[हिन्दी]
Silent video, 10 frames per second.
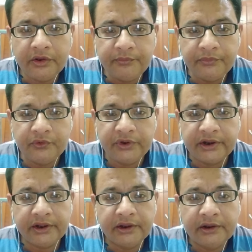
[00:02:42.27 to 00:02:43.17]

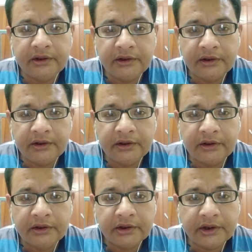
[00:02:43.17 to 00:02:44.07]
इम्यूनिटी
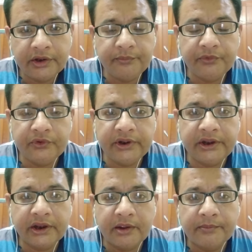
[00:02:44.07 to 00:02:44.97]

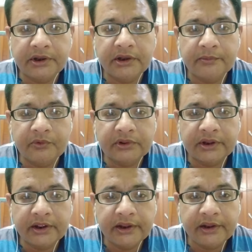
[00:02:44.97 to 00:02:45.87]
इम्यूनिटी का मतलब
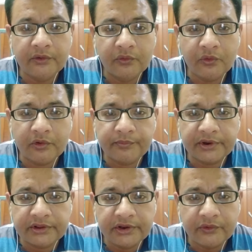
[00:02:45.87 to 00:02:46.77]
होता है रोग
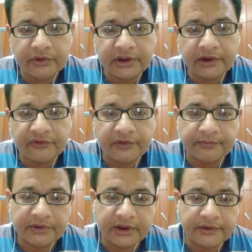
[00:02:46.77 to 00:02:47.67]
प्रतिरोधक
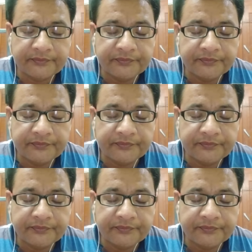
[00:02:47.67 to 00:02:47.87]
क्षमता